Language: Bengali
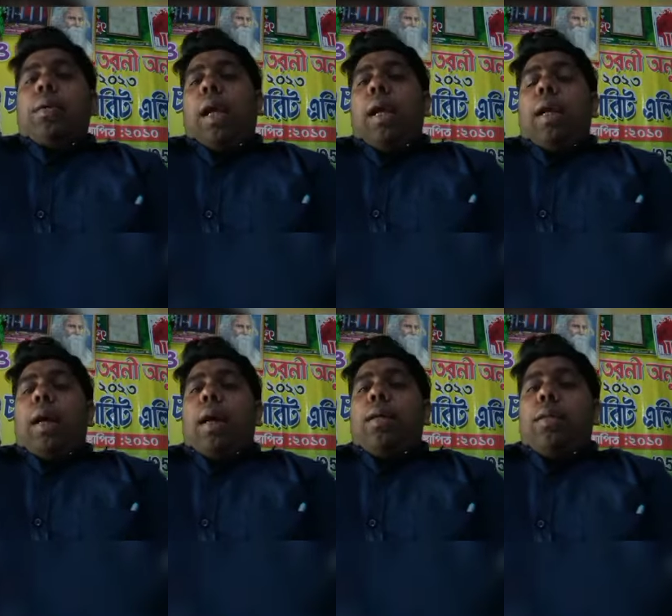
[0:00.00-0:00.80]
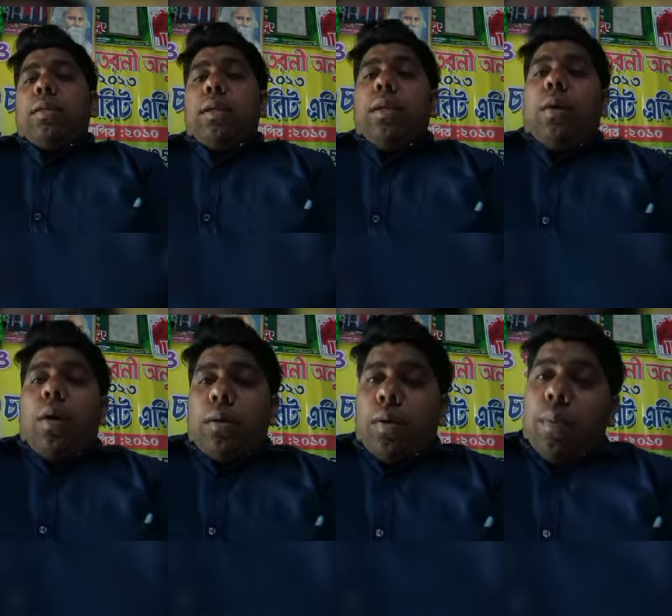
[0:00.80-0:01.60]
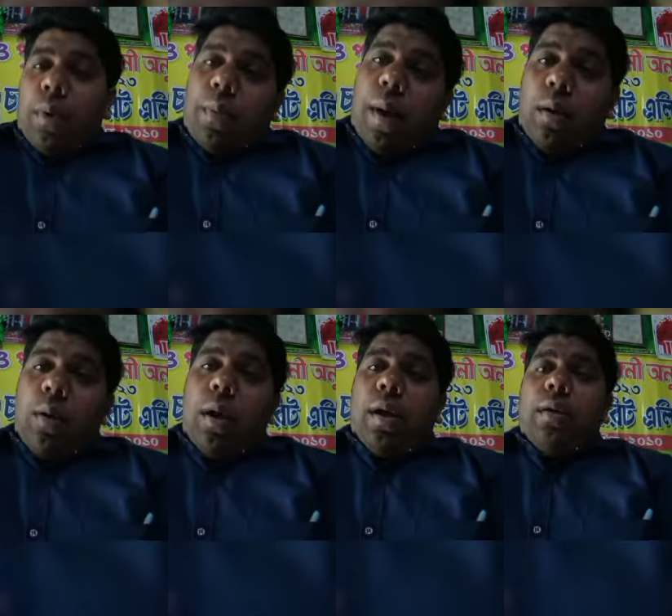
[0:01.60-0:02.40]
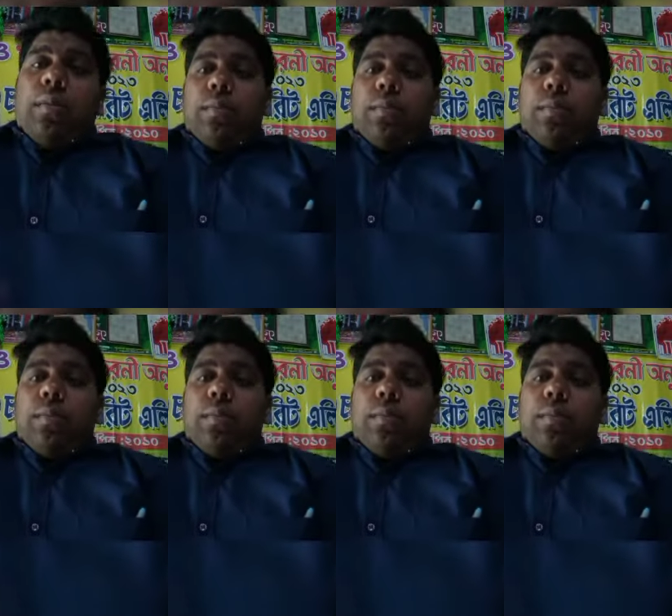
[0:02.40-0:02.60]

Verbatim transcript: সেই কাজটি হয়তো আপনার ভালো লাগে